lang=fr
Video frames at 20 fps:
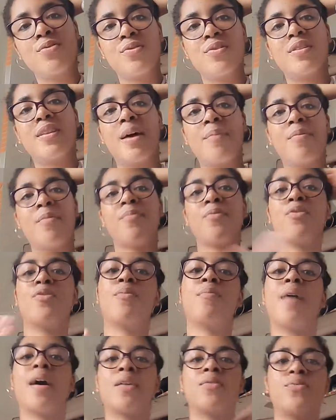tu le tapes un peu de
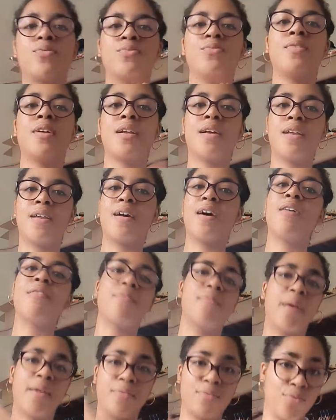partout, là là là,
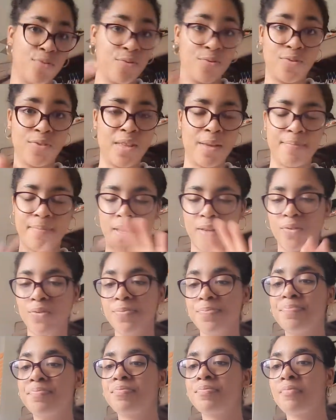bref, tu, tapes partout.
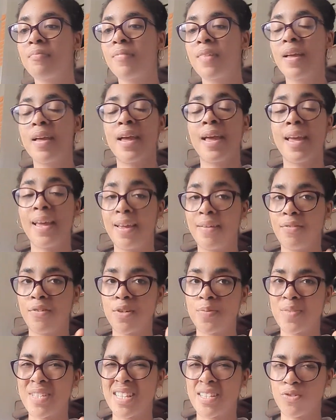Et
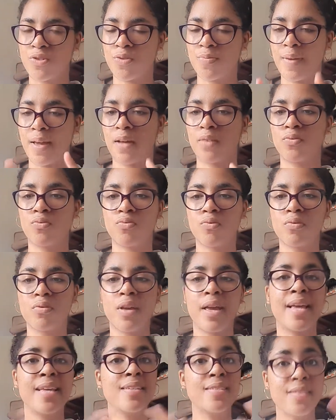franchement, ça c'est super. Donc
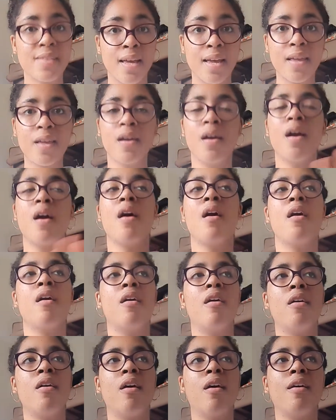essaye,
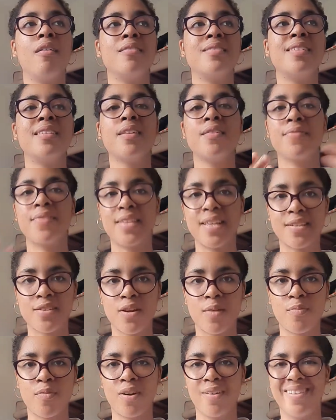si t'es une feignasse
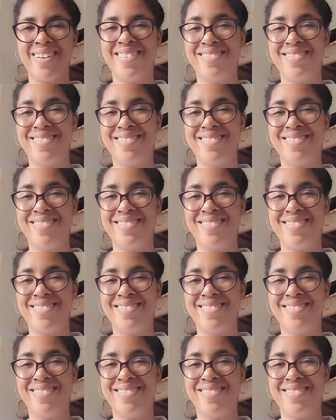comme moi,